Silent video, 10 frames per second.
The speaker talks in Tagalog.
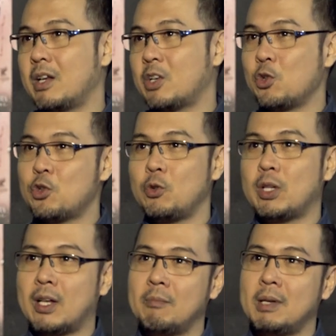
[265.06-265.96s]

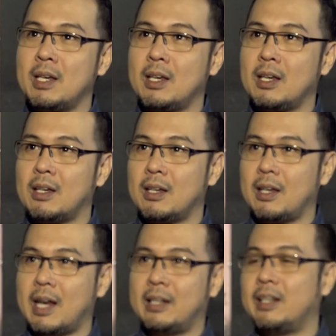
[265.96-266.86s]
nagsushoot kami,
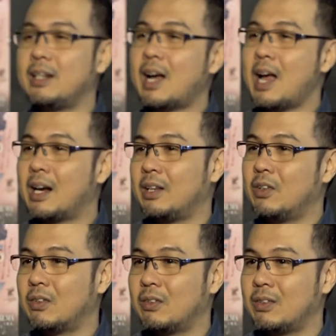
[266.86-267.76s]
editing na kaagad
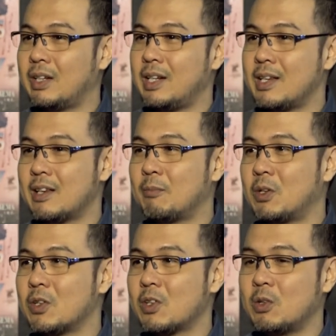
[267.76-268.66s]
yung iniisip
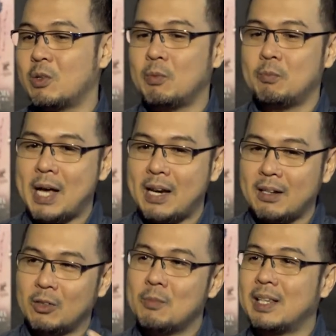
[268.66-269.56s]
ko. So
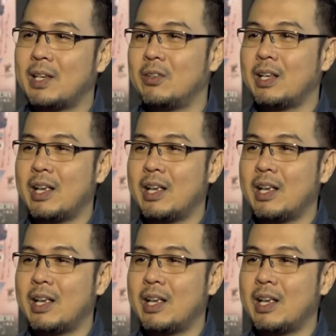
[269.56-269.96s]
parang tumatalon